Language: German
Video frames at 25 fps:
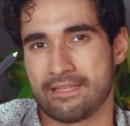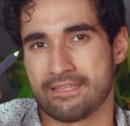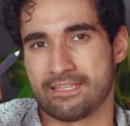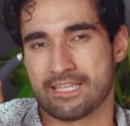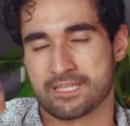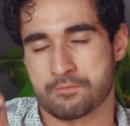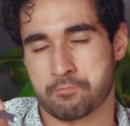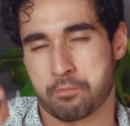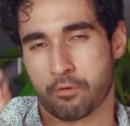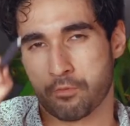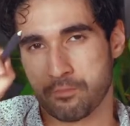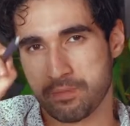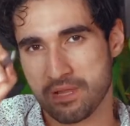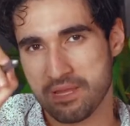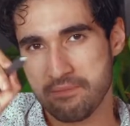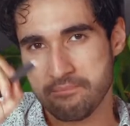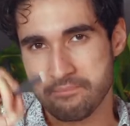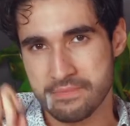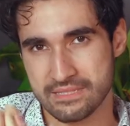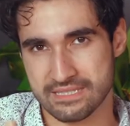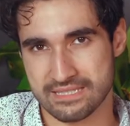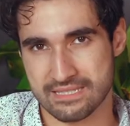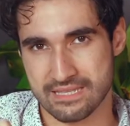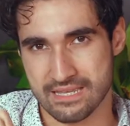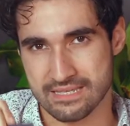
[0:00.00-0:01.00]
Das Problem
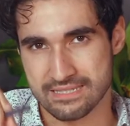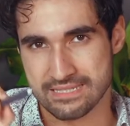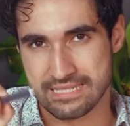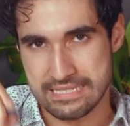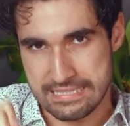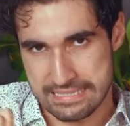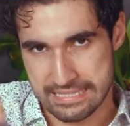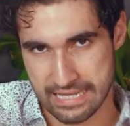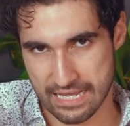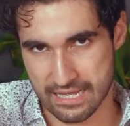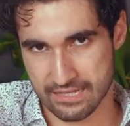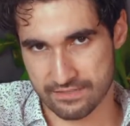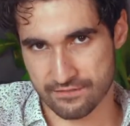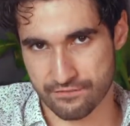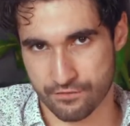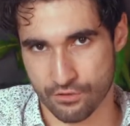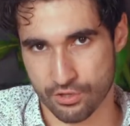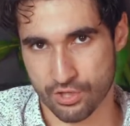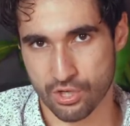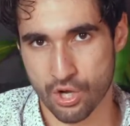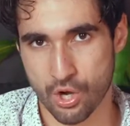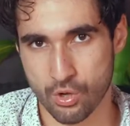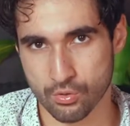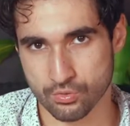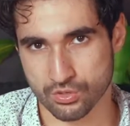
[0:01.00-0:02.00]
mit dieser Art von
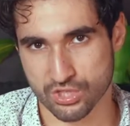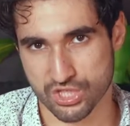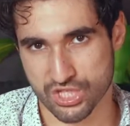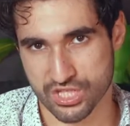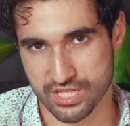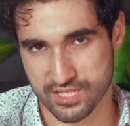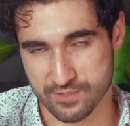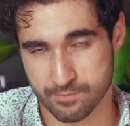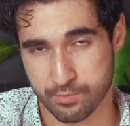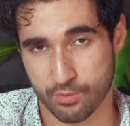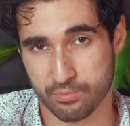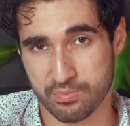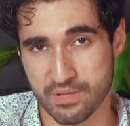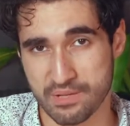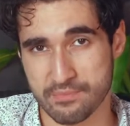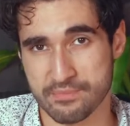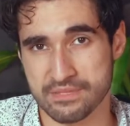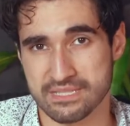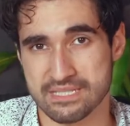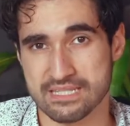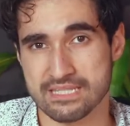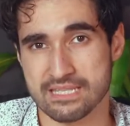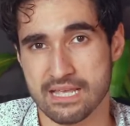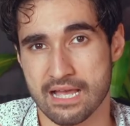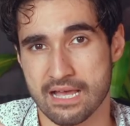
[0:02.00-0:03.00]
Coach, das Problem
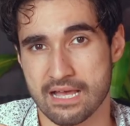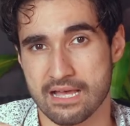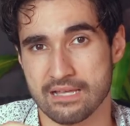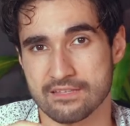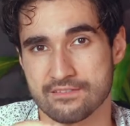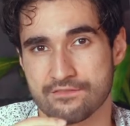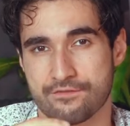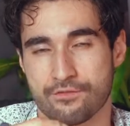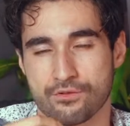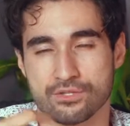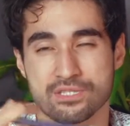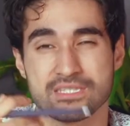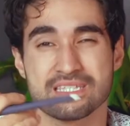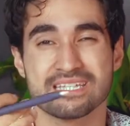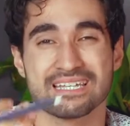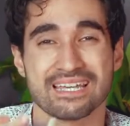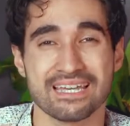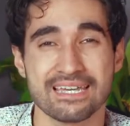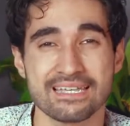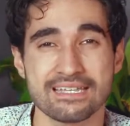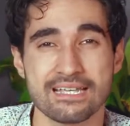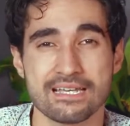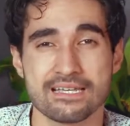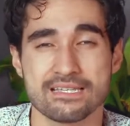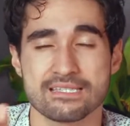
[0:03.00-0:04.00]
mit dieser Art von
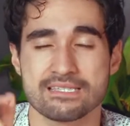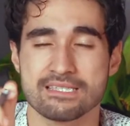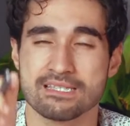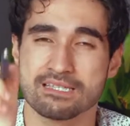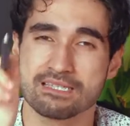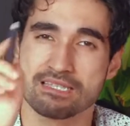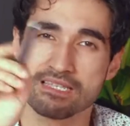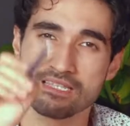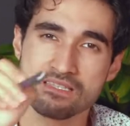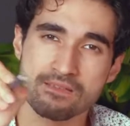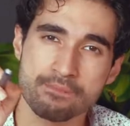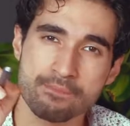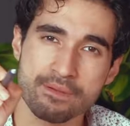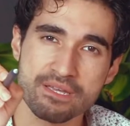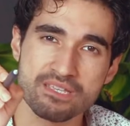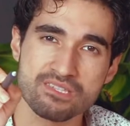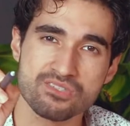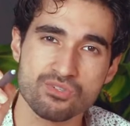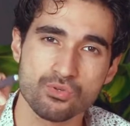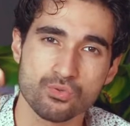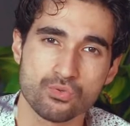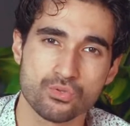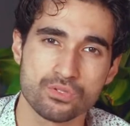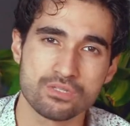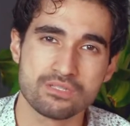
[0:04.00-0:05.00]
Trainer ist, dass diese
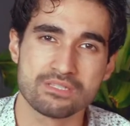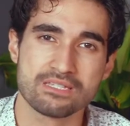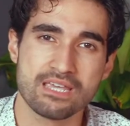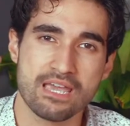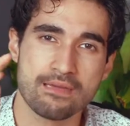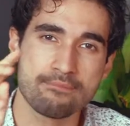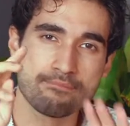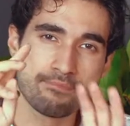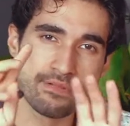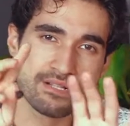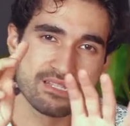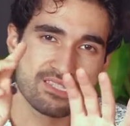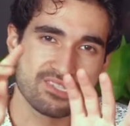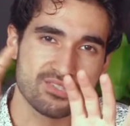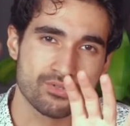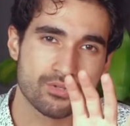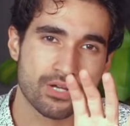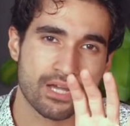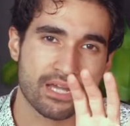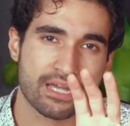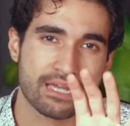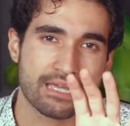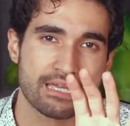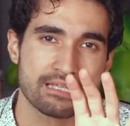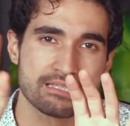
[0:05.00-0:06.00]
Person die ein Bild
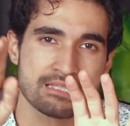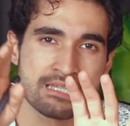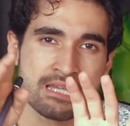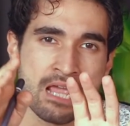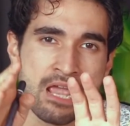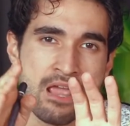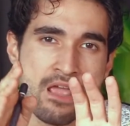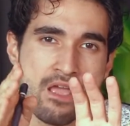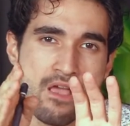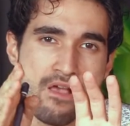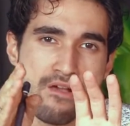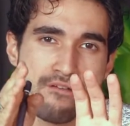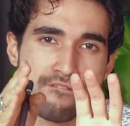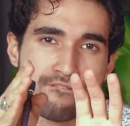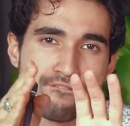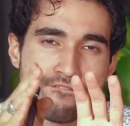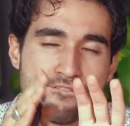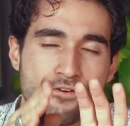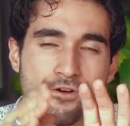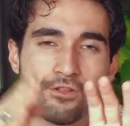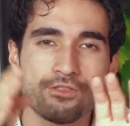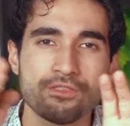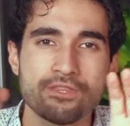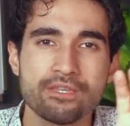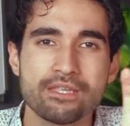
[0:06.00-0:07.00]
suggeriert
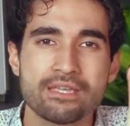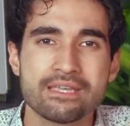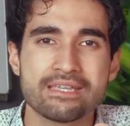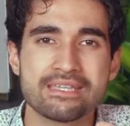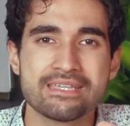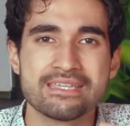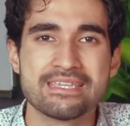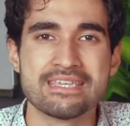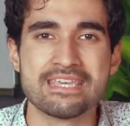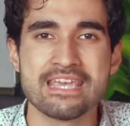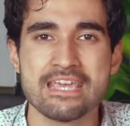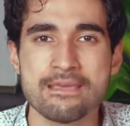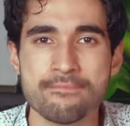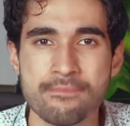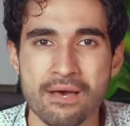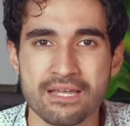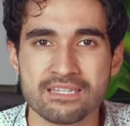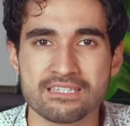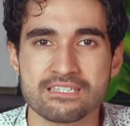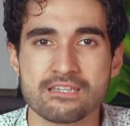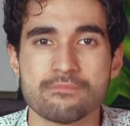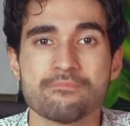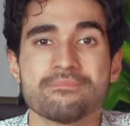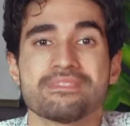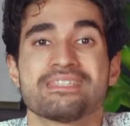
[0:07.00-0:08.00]
von
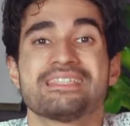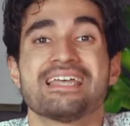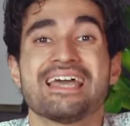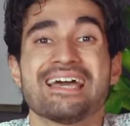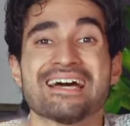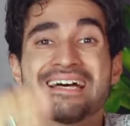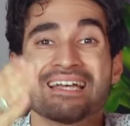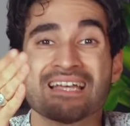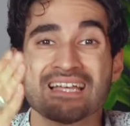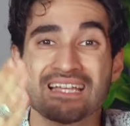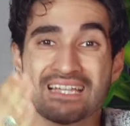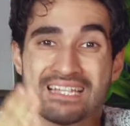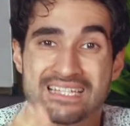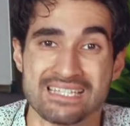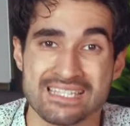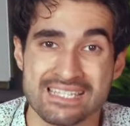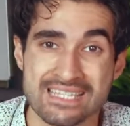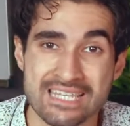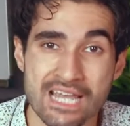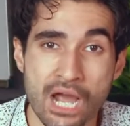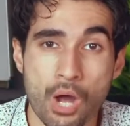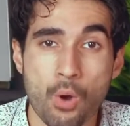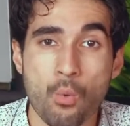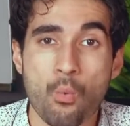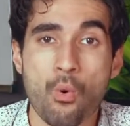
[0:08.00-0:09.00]
jemandem, der
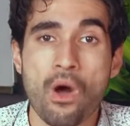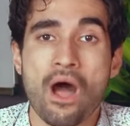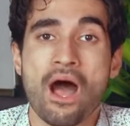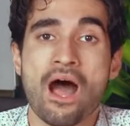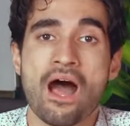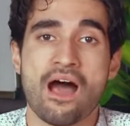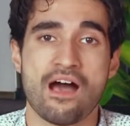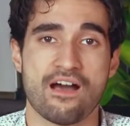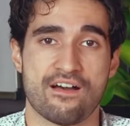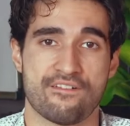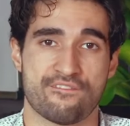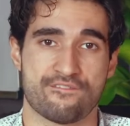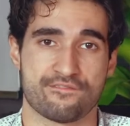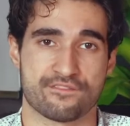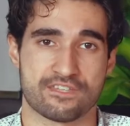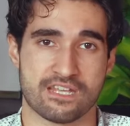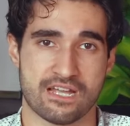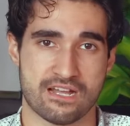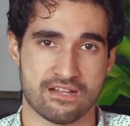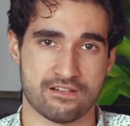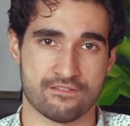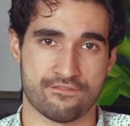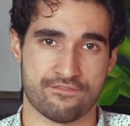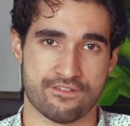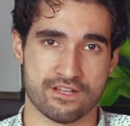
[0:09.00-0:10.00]
dauerhaft
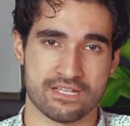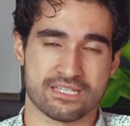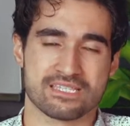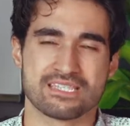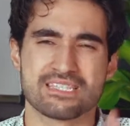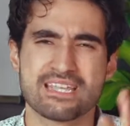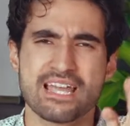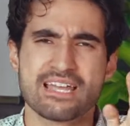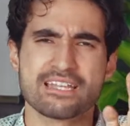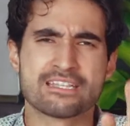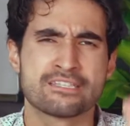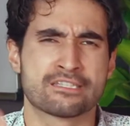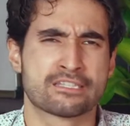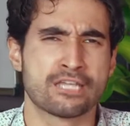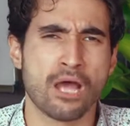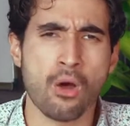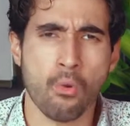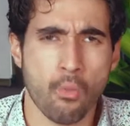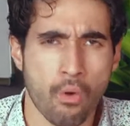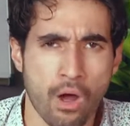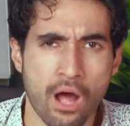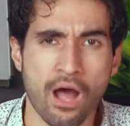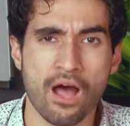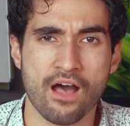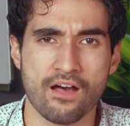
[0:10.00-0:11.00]
Alpha ist, der
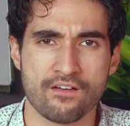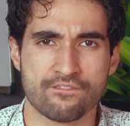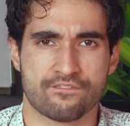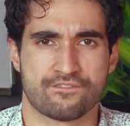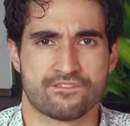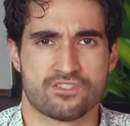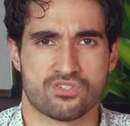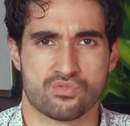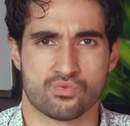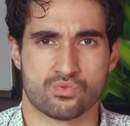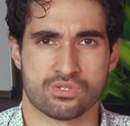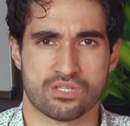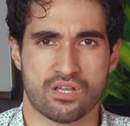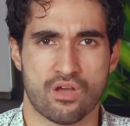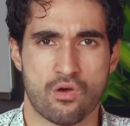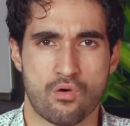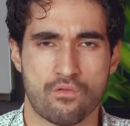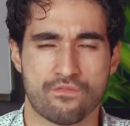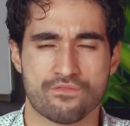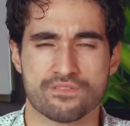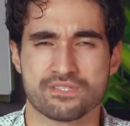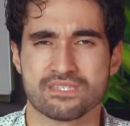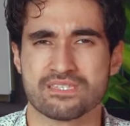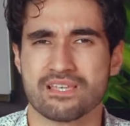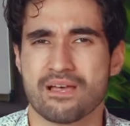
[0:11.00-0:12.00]
dauerhaft so
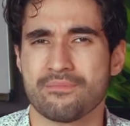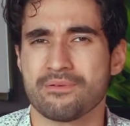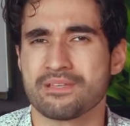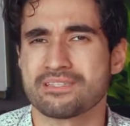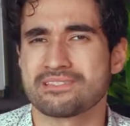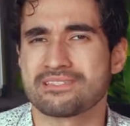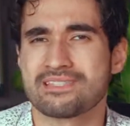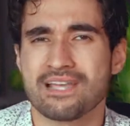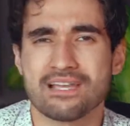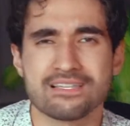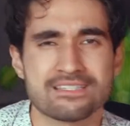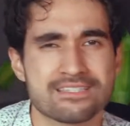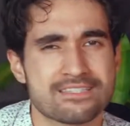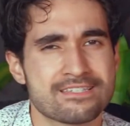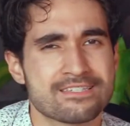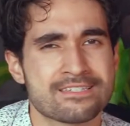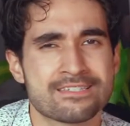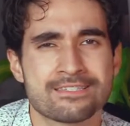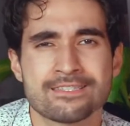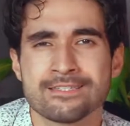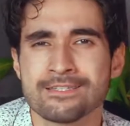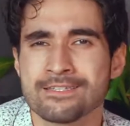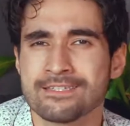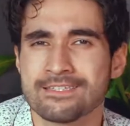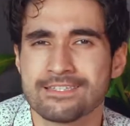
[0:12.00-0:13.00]
drauf ist. Aber das
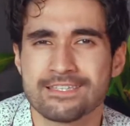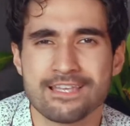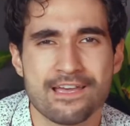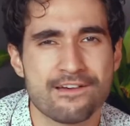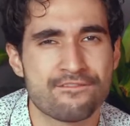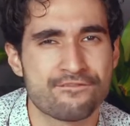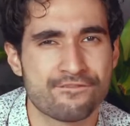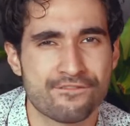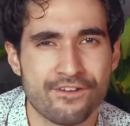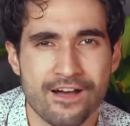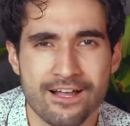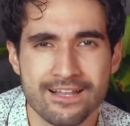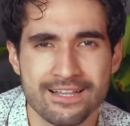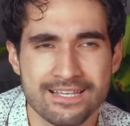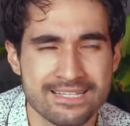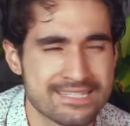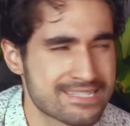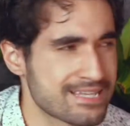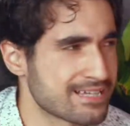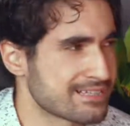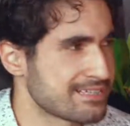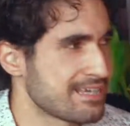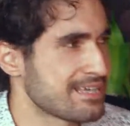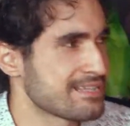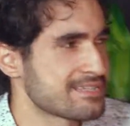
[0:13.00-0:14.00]
ist nicht der Fall. Ich
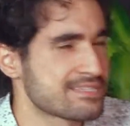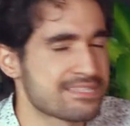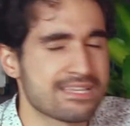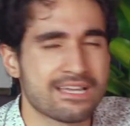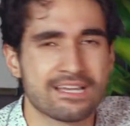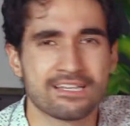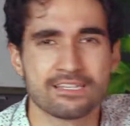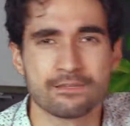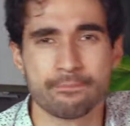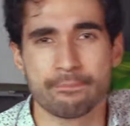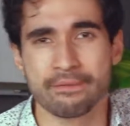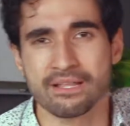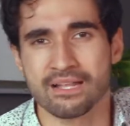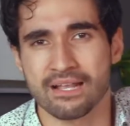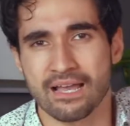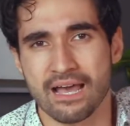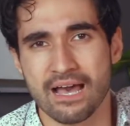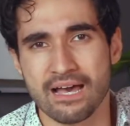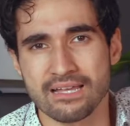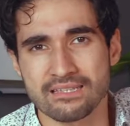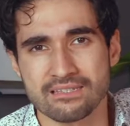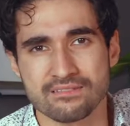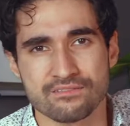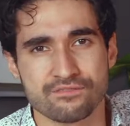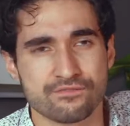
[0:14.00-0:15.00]
sage dir eine Sache, ich bin
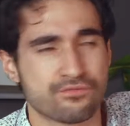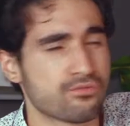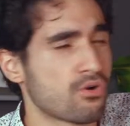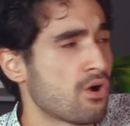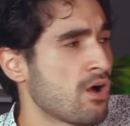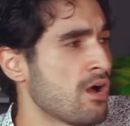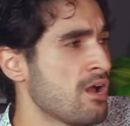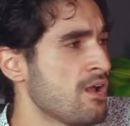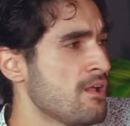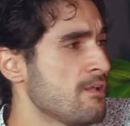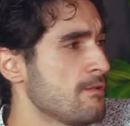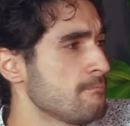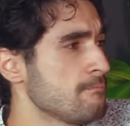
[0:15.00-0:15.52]
gerade vor